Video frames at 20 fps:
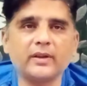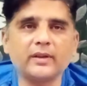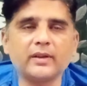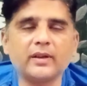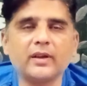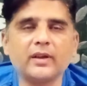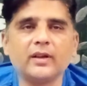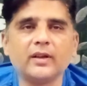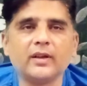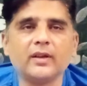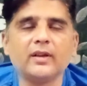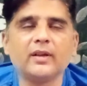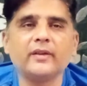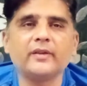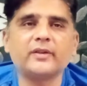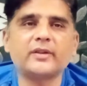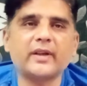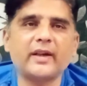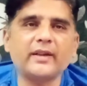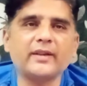इनके
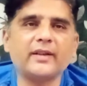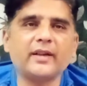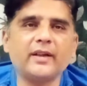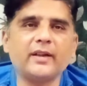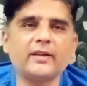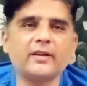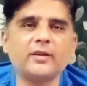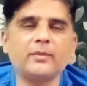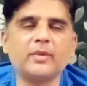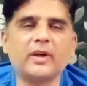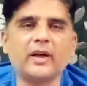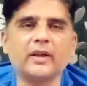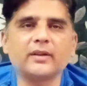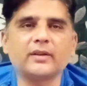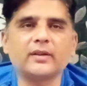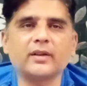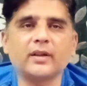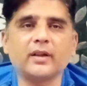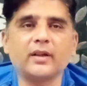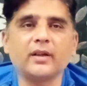स्ट्राइक रेट की बात
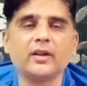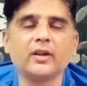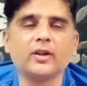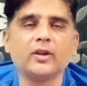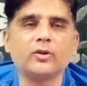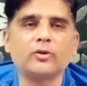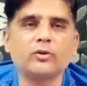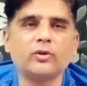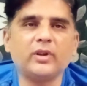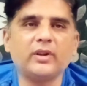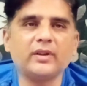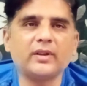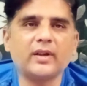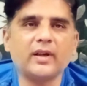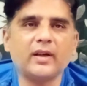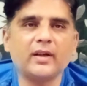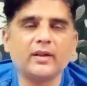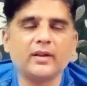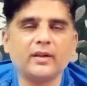करें तो इनका